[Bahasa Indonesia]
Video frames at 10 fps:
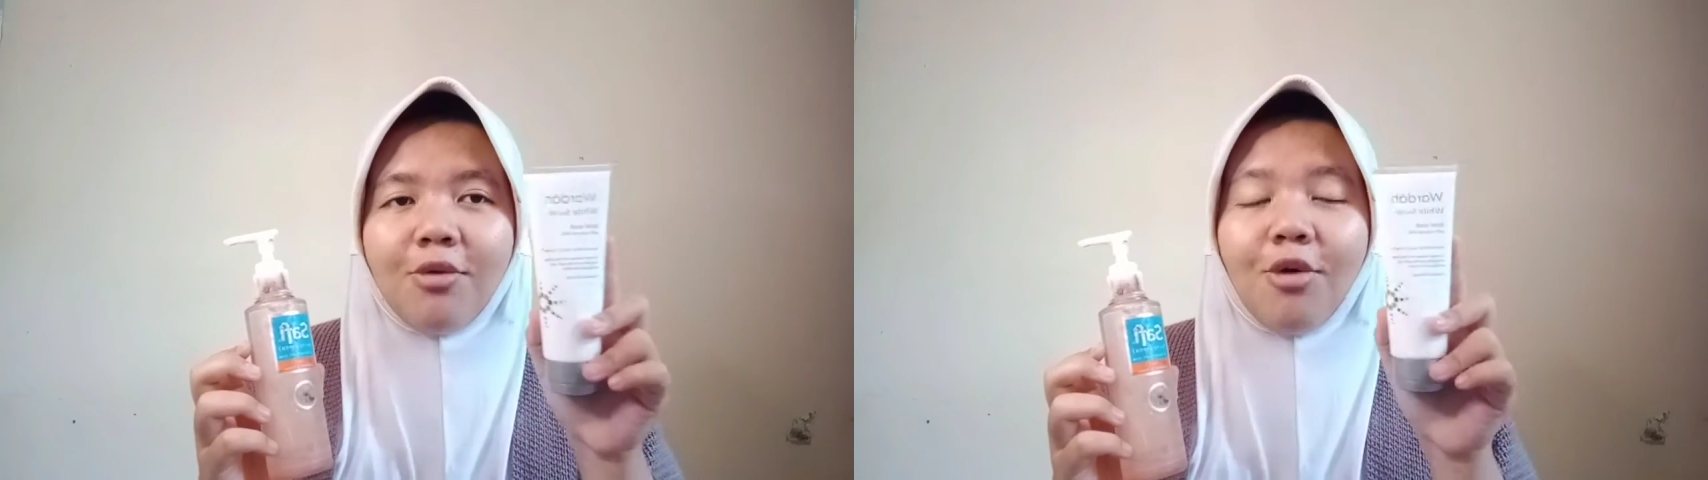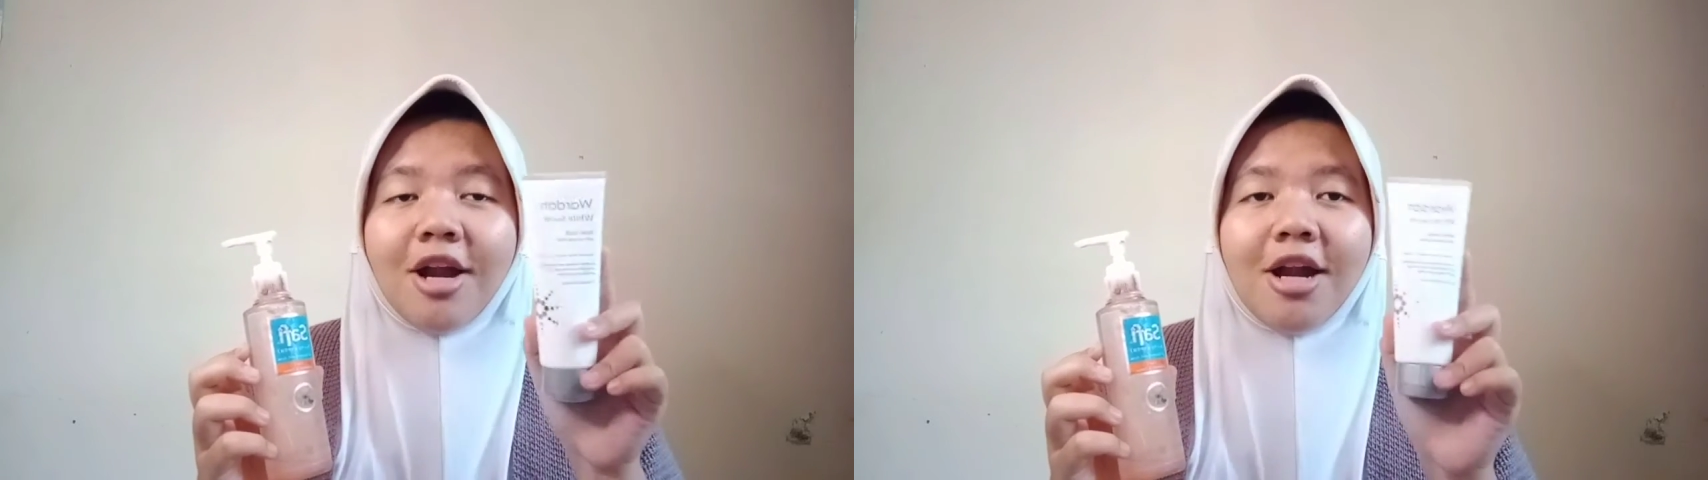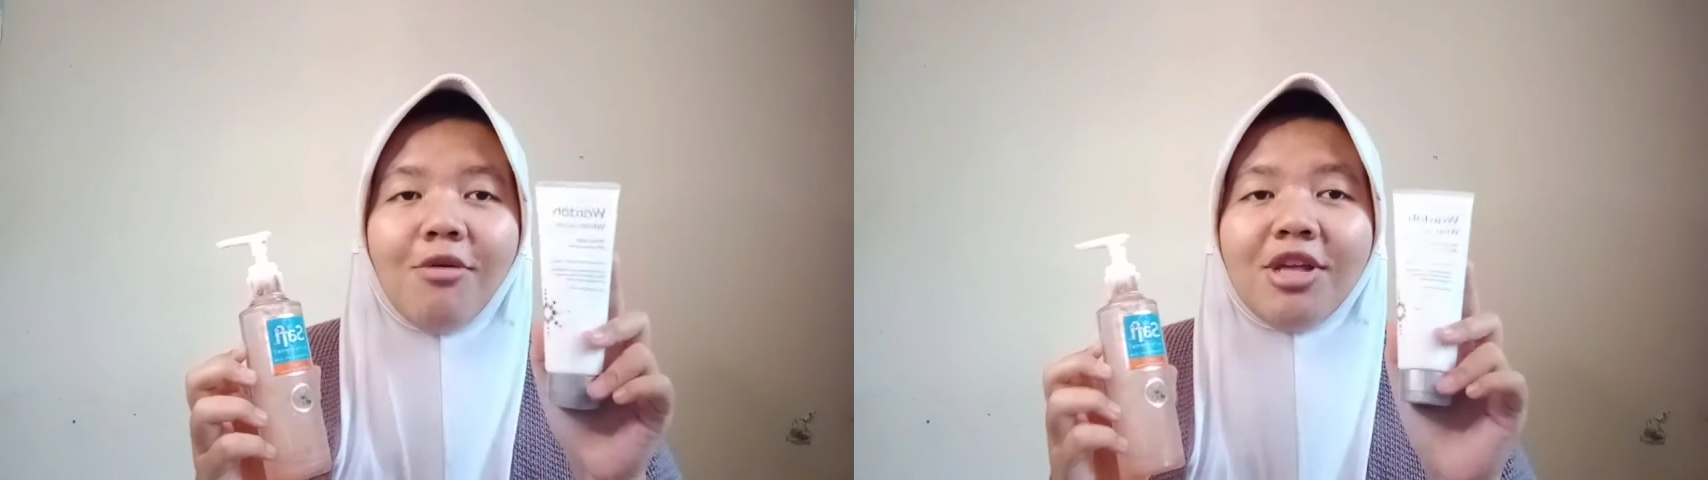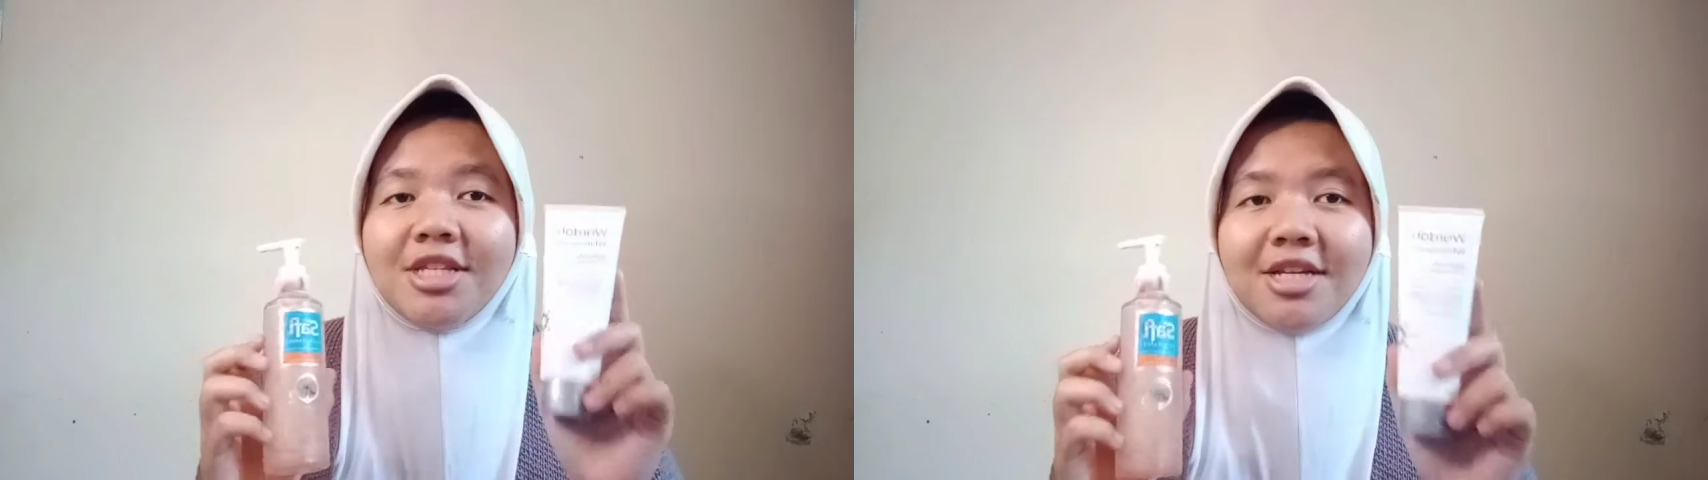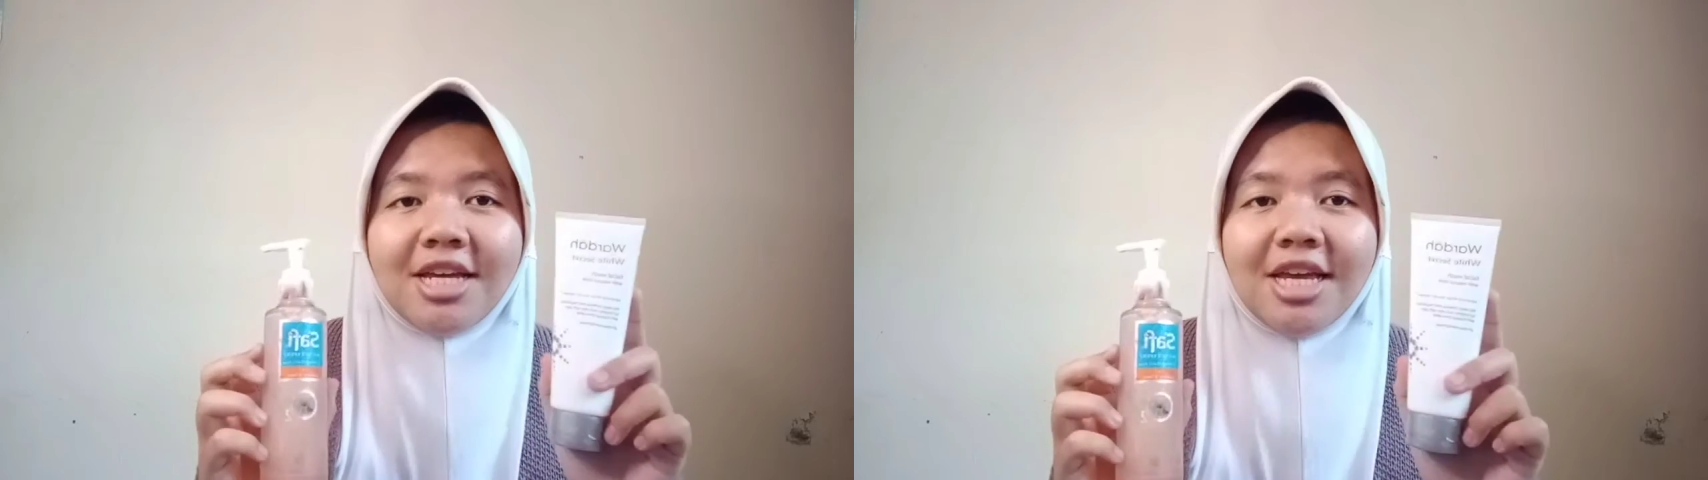Wardah buat
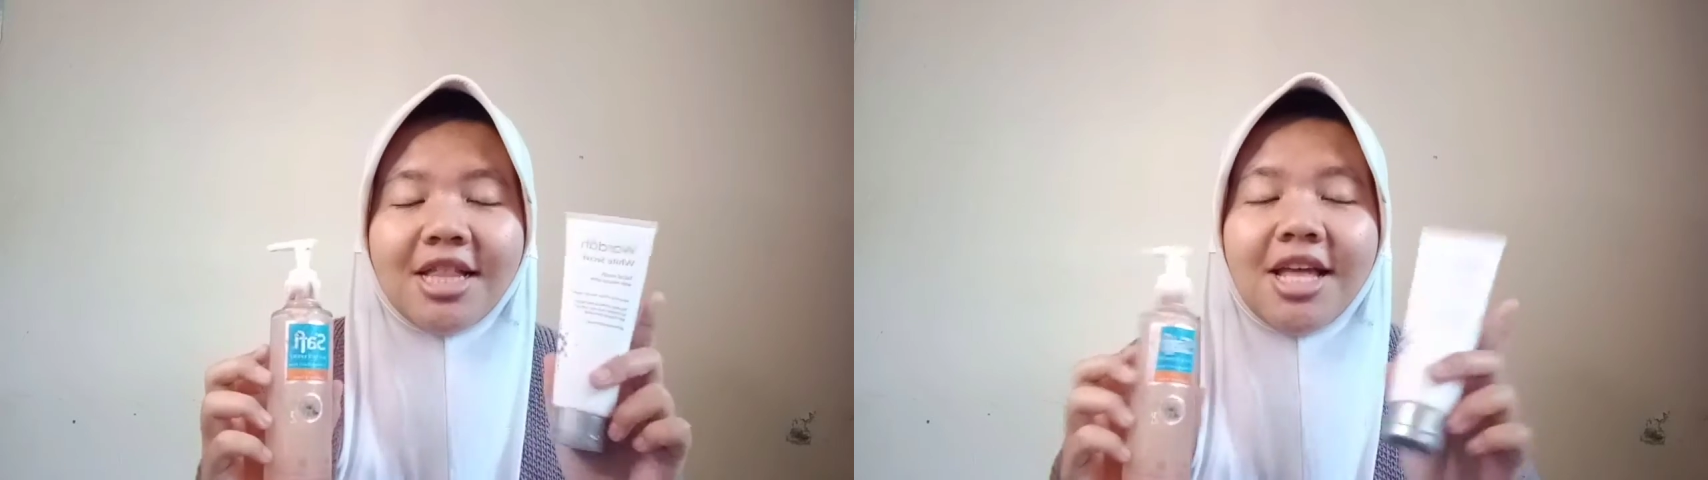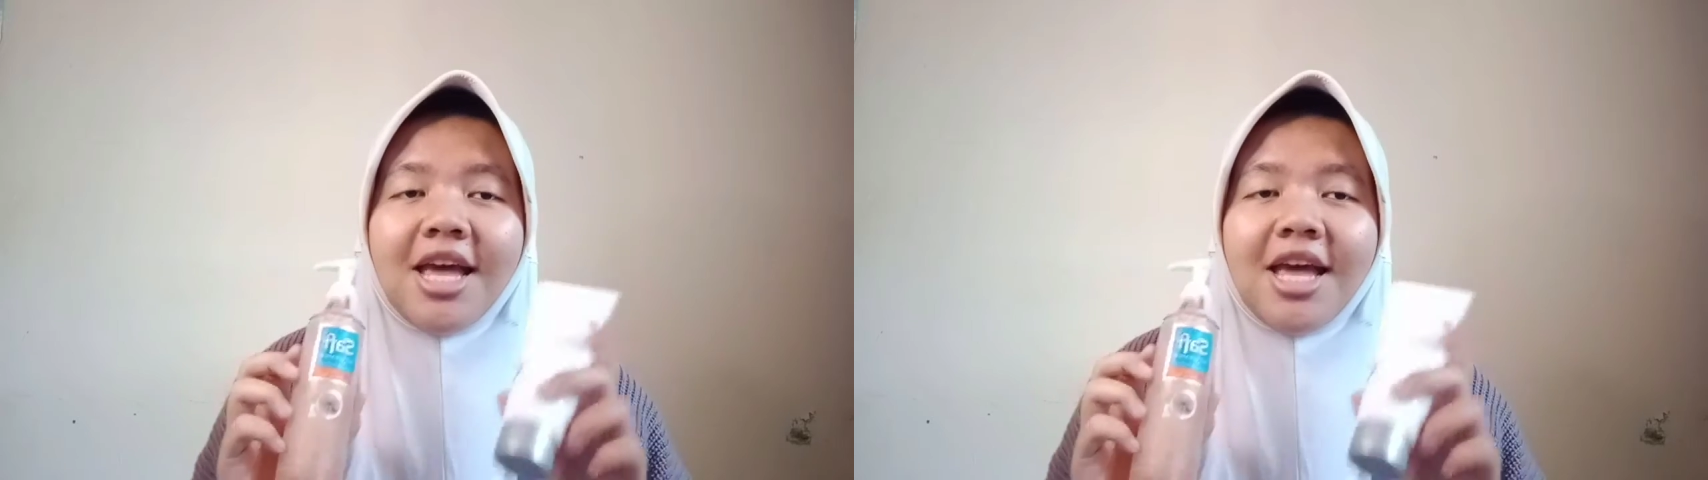Secret